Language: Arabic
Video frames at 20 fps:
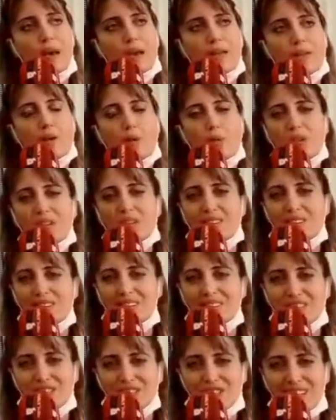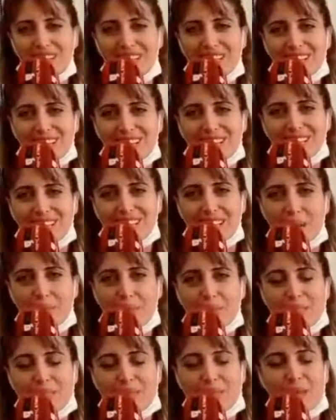هذا هو الاشكال اللي كيتطرح
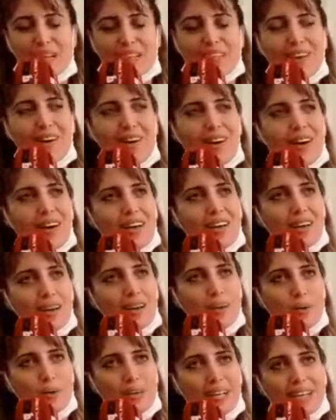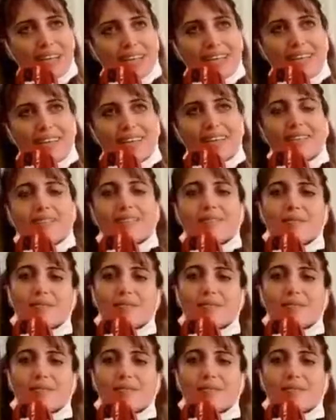بالنسبه لنا ولكن